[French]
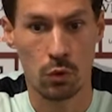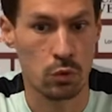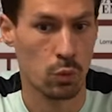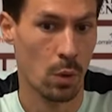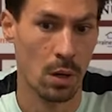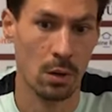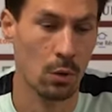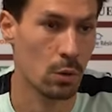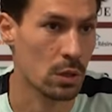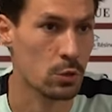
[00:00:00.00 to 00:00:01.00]
que ce soit
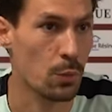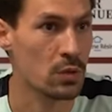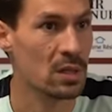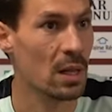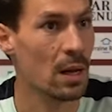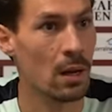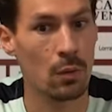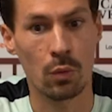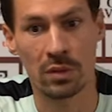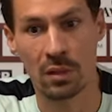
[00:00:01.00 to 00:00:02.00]
euh, à ce
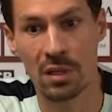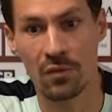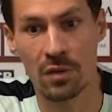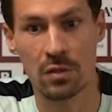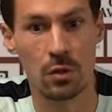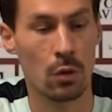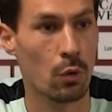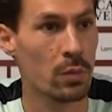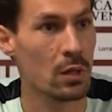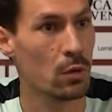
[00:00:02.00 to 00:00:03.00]
poste-là ou en tant que
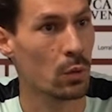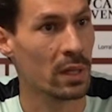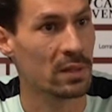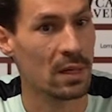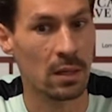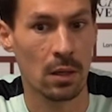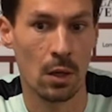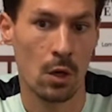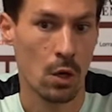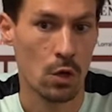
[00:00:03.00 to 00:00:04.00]
défenseur, au milieu ou en attaque,
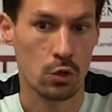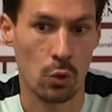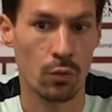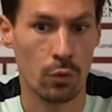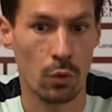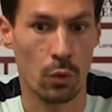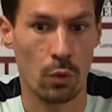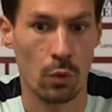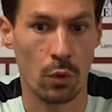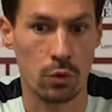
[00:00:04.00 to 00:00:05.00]
je trouve
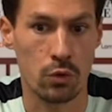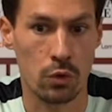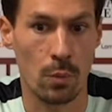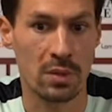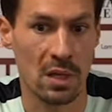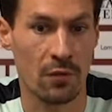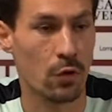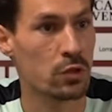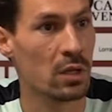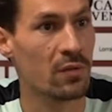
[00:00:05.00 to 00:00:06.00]
que justement c'est la
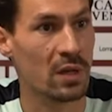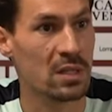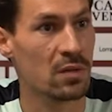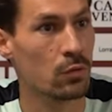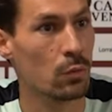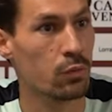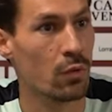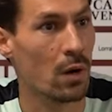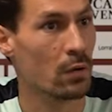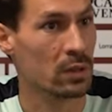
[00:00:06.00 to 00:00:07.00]
force d'un effectif de
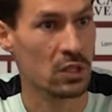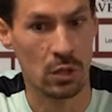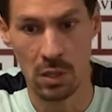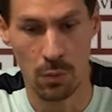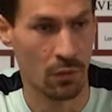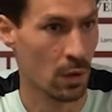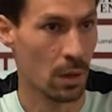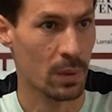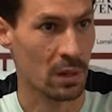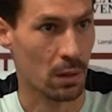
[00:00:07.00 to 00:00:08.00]
pouvoir avoir des gens qui peuvent en
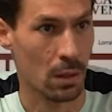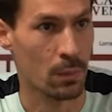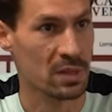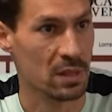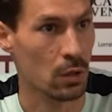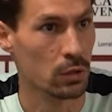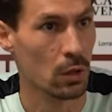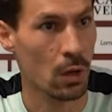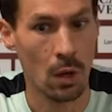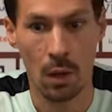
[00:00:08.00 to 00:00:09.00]
remplacer
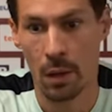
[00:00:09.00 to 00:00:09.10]
d'autres